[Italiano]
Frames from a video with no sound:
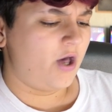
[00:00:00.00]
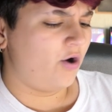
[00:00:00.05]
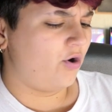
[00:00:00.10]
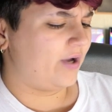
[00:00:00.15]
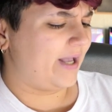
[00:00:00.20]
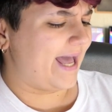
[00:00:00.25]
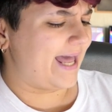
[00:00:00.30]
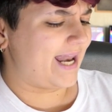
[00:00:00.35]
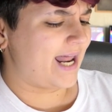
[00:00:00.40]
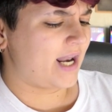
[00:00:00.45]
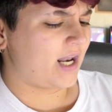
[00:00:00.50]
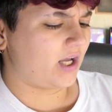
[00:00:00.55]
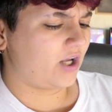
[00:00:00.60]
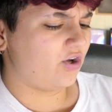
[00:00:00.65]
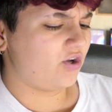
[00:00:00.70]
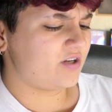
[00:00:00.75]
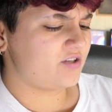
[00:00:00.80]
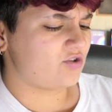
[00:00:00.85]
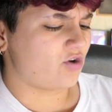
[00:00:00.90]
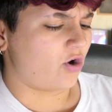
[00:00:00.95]
Ok Arianna,
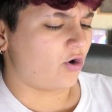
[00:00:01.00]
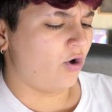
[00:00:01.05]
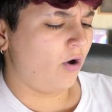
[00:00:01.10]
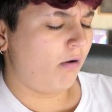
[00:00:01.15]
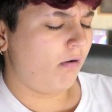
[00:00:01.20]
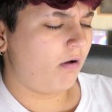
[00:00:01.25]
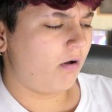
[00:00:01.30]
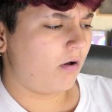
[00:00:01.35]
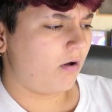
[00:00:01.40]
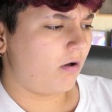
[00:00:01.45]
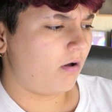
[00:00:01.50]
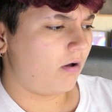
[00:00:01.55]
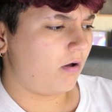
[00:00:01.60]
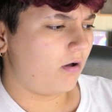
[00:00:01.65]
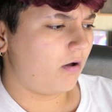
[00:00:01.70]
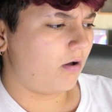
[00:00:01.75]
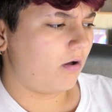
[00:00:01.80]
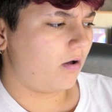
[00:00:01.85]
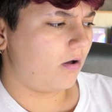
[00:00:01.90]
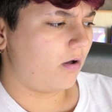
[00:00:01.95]
che ore sono?
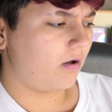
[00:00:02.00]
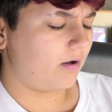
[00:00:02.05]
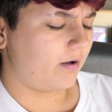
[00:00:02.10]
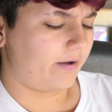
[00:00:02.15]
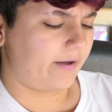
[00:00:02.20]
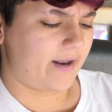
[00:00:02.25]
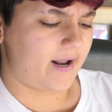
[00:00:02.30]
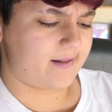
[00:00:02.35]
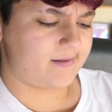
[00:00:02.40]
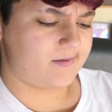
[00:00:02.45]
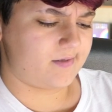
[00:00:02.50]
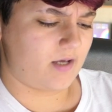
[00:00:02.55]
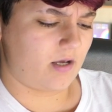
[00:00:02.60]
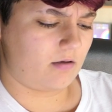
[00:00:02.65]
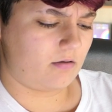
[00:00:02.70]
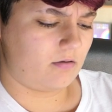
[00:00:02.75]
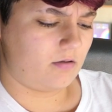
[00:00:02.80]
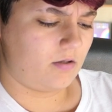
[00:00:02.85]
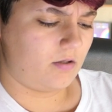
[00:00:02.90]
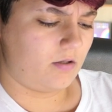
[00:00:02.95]
6 e mezza.
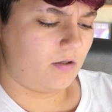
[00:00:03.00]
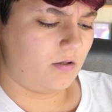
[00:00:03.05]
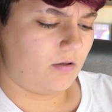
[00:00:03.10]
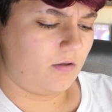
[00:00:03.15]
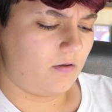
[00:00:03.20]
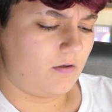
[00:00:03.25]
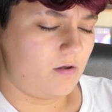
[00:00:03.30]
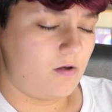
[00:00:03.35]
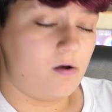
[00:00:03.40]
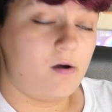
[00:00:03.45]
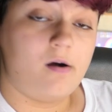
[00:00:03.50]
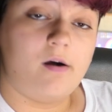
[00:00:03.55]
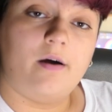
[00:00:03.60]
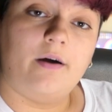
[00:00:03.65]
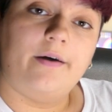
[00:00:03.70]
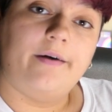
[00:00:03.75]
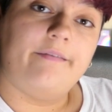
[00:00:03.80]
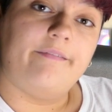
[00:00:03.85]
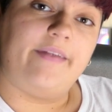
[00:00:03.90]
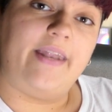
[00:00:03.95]
Grazie.
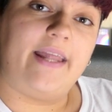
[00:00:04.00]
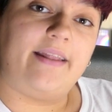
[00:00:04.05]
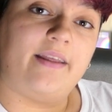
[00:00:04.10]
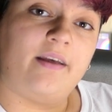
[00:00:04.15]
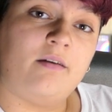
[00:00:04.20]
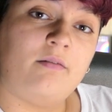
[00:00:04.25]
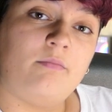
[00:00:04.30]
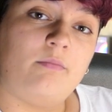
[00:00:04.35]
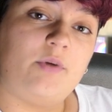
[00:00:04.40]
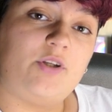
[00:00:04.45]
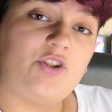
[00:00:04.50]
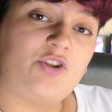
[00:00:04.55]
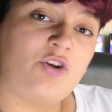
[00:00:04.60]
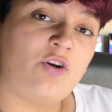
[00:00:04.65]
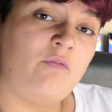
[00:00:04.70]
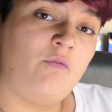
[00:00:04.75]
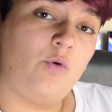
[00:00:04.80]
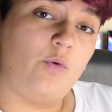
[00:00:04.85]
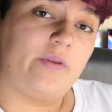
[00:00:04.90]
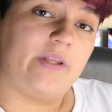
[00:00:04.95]
Prego. Vedete, mi ci
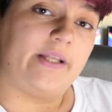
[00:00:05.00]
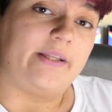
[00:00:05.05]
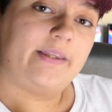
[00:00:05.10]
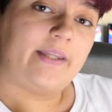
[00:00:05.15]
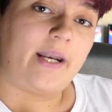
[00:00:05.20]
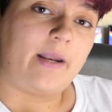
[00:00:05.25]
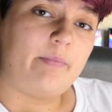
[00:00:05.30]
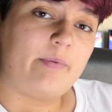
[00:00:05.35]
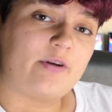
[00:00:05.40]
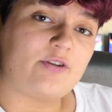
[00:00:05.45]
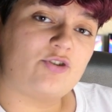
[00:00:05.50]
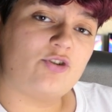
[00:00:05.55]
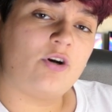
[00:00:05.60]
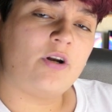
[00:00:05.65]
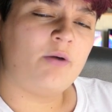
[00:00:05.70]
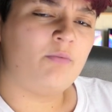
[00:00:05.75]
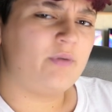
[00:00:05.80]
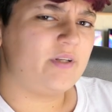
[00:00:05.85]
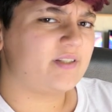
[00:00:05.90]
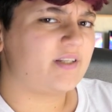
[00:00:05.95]
sono volute tre
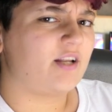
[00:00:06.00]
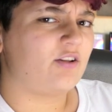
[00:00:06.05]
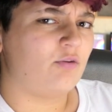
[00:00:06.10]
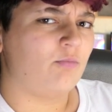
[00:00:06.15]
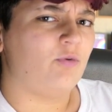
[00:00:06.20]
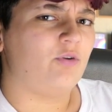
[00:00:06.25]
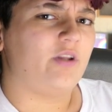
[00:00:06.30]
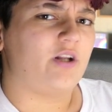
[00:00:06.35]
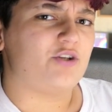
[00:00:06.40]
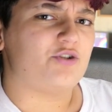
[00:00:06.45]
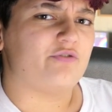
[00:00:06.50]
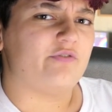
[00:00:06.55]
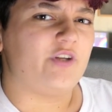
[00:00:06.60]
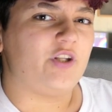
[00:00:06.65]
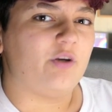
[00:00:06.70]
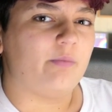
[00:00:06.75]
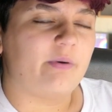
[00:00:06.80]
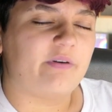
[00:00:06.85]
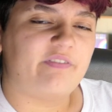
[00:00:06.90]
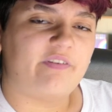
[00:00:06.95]
persone e un discreto montaggio
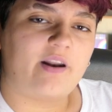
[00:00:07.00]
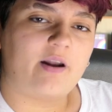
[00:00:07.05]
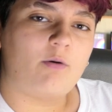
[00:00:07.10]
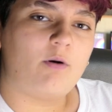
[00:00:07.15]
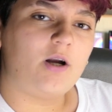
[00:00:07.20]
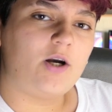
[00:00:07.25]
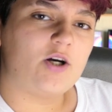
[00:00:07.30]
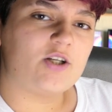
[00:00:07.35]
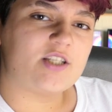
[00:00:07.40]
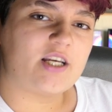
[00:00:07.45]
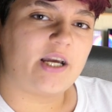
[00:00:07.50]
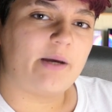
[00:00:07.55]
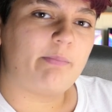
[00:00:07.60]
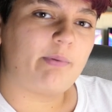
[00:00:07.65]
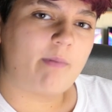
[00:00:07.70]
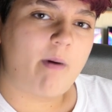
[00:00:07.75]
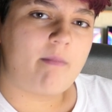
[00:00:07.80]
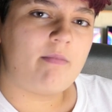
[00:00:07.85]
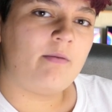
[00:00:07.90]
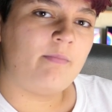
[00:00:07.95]
video per fare qualcosa che
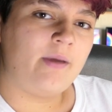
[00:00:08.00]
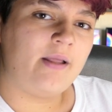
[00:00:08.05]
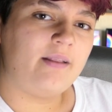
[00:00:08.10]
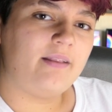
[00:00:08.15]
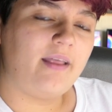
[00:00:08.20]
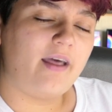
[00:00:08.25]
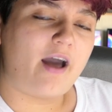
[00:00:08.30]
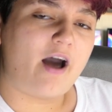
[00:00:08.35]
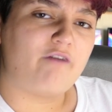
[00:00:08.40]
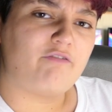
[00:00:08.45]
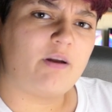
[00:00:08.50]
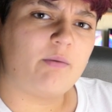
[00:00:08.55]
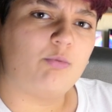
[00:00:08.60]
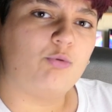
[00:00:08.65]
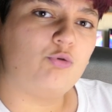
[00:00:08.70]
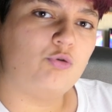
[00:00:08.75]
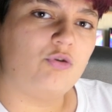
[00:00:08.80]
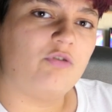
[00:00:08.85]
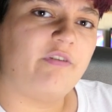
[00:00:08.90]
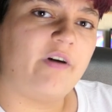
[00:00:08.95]
probabilmente avrei
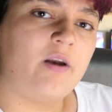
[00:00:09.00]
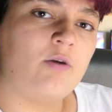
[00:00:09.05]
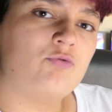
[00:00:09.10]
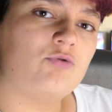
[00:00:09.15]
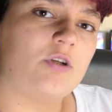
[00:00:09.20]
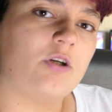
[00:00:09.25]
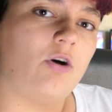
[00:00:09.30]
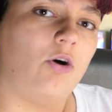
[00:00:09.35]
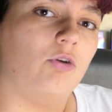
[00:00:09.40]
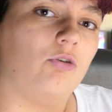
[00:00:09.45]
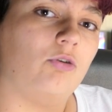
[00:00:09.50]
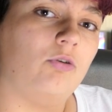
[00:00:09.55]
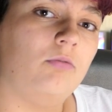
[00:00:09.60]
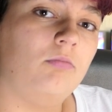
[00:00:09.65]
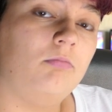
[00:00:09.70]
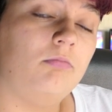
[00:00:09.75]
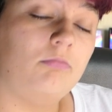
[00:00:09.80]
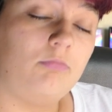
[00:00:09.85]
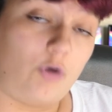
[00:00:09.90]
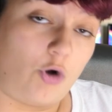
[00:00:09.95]
potuto fare in un secondo.
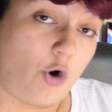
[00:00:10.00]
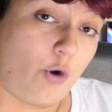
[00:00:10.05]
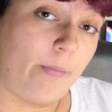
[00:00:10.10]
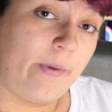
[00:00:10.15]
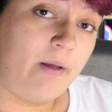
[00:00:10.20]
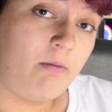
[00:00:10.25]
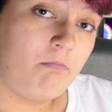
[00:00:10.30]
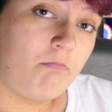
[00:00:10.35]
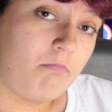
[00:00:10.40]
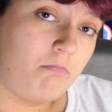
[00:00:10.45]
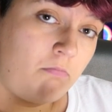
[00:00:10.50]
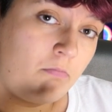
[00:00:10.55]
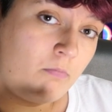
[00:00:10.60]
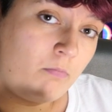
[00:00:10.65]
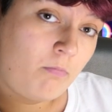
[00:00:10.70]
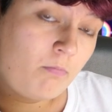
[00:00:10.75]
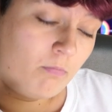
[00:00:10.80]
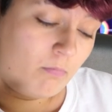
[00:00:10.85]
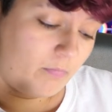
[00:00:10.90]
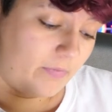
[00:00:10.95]
Come?
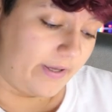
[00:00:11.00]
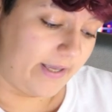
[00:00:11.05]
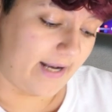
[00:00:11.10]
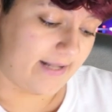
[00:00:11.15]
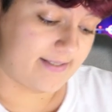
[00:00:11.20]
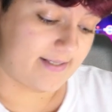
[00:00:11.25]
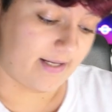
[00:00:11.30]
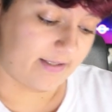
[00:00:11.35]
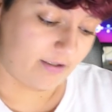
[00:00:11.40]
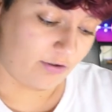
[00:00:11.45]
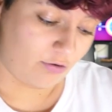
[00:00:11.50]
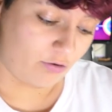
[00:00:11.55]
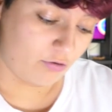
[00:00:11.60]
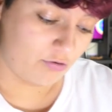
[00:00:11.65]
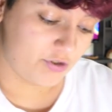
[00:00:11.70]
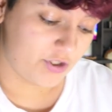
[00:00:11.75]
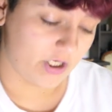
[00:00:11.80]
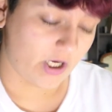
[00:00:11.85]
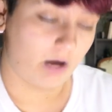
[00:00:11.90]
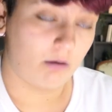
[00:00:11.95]
Grazie alla
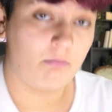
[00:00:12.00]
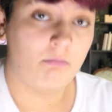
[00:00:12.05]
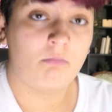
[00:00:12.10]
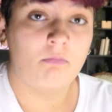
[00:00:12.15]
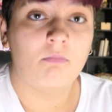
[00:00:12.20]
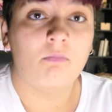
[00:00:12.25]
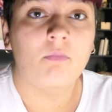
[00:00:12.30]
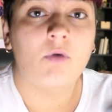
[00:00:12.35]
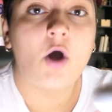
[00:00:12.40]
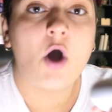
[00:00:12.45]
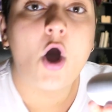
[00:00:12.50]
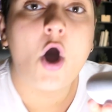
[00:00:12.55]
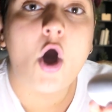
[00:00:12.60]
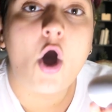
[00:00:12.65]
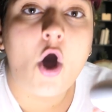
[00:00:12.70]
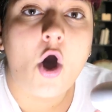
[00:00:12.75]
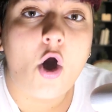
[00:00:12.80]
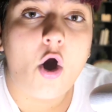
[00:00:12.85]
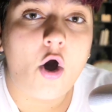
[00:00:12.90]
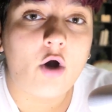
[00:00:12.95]
tecnologia.
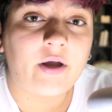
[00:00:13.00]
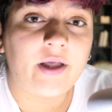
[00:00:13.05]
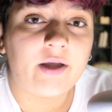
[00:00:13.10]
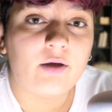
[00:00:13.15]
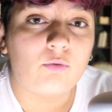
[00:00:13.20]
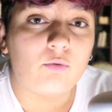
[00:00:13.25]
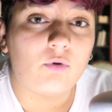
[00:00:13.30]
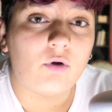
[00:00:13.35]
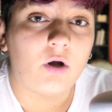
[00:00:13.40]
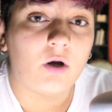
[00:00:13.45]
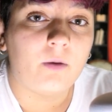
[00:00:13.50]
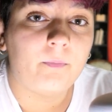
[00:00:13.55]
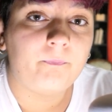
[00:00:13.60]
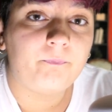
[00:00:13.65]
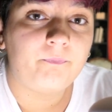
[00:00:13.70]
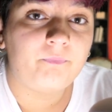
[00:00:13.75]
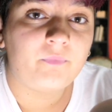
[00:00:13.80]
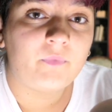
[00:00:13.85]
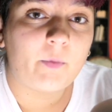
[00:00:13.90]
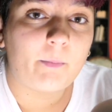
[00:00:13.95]
Ok Google,
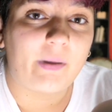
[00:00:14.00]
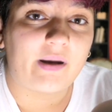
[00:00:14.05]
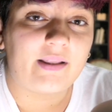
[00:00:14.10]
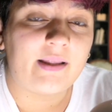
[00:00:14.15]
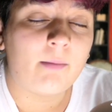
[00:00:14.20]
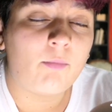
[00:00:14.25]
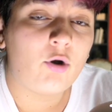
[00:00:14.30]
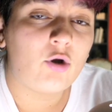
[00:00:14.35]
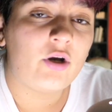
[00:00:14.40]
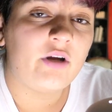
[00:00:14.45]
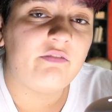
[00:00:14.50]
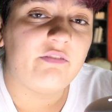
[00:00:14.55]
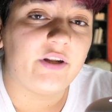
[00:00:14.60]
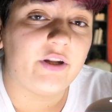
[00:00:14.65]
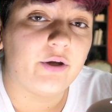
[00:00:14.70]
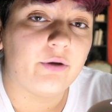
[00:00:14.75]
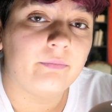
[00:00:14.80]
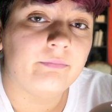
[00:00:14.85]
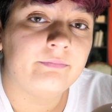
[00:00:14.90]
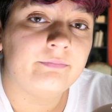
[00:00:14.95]
partiamo con il
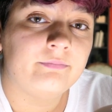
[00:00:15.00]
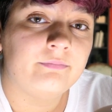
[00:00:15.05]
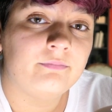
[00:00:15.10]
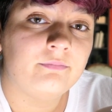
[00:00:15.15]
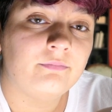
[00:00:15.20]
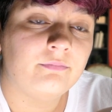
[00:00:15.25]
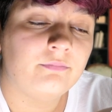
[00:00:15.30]
video.